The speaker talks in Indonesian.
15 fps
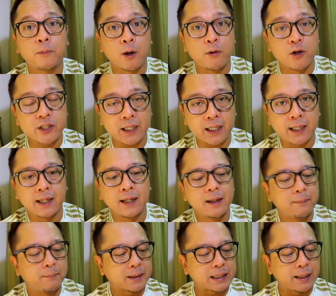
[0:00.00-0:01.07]
promosi
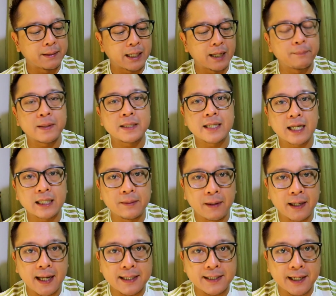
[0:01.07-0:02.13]
pertama adalah Persiraja
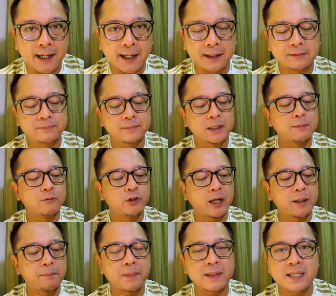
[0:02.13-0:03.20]
Banda Aceh
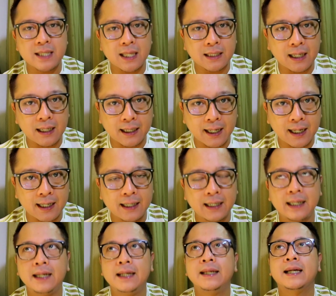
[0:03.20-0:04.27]
kemudian Persita Tangerang
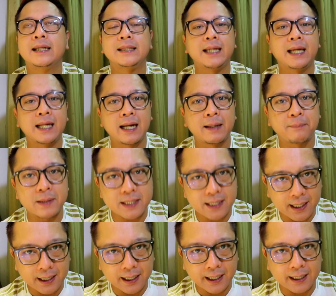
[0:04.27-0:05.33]
yang ketiga adalah
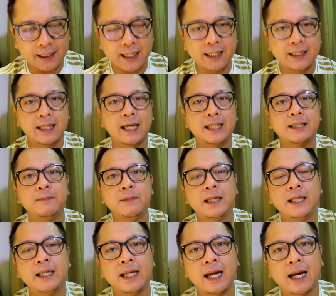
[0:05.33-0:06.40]
Persi Kediri jadi tiga tim
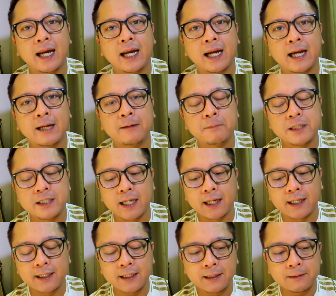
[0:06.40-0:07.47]
ini yang akan
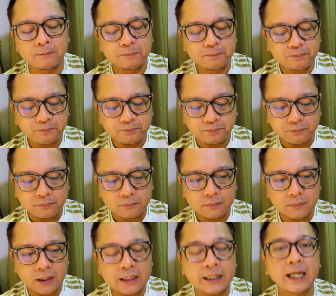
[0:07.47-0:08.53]
menjadi
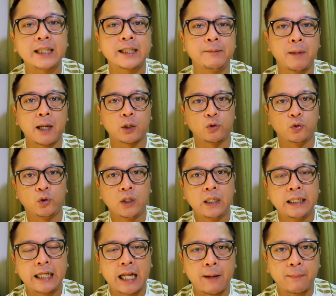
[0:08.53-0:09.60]
tiga tim baru
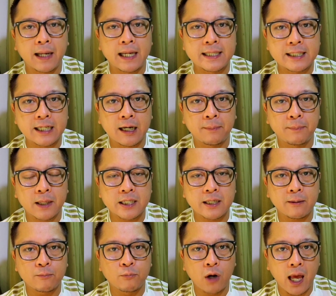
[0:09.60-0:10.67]
dalam kancah
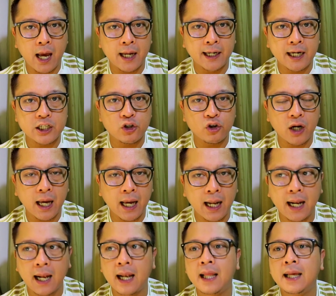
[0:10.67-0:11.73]
persepak bolaan
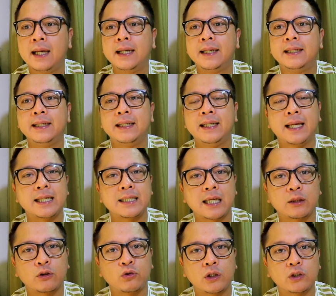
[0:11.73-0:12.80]
nasional di Liga
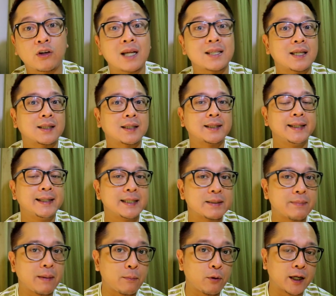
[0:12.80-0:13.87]
1 atau kasta tertinggi
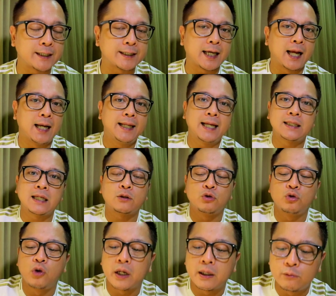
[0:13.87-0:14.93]
sepak bola kita Liga 1
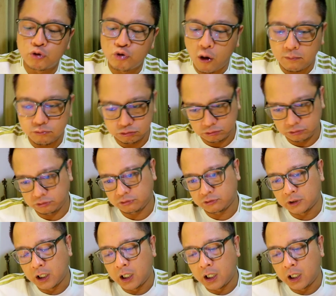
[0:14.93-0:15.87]
2020